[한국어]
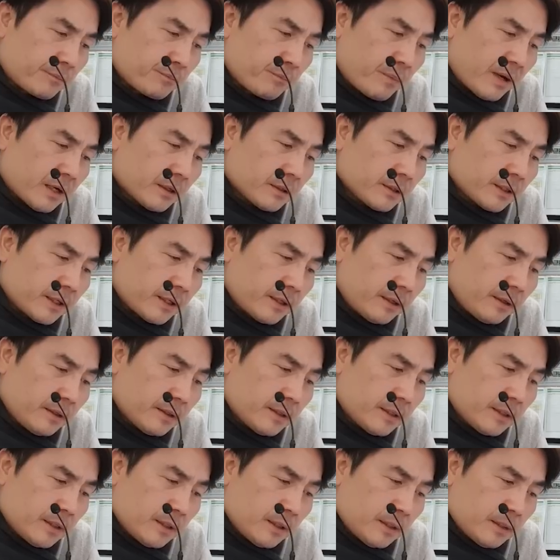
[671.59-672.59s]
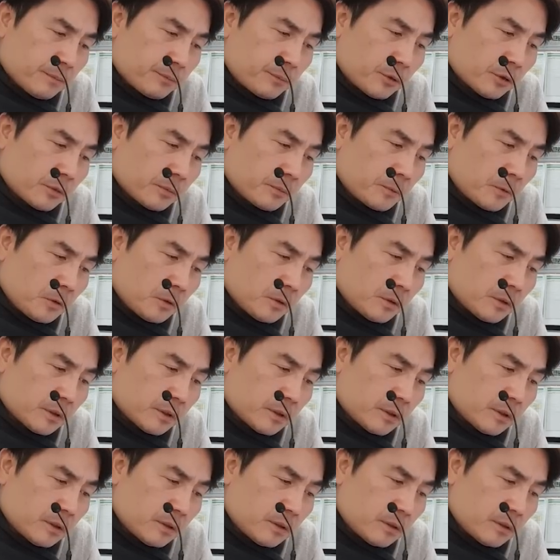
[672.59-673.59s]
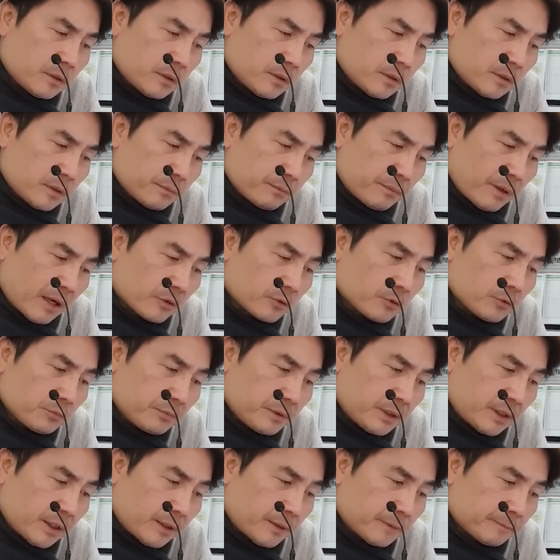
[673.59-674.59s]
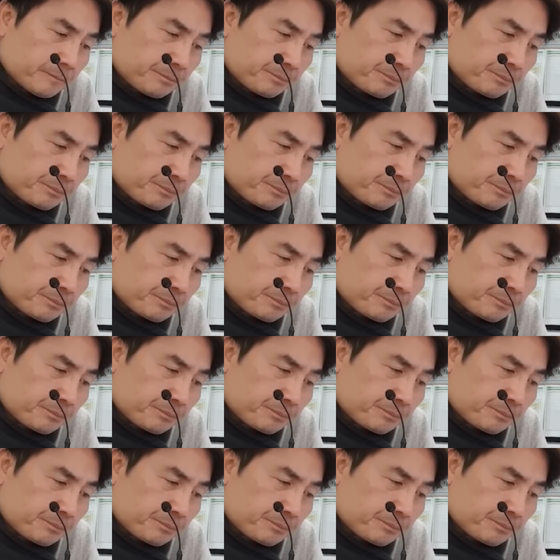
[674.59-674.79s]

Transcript: 빠르게 포트폴리오를 바꿉니다.